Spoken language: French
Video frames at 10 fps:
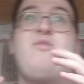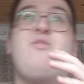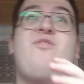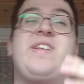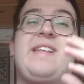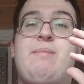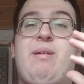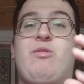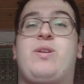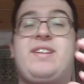plus fait des
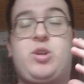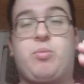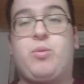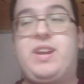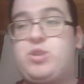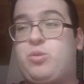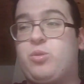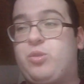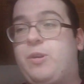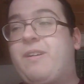débriefs de Ligue des Champions. mais là, je suis
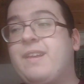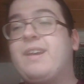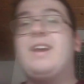content.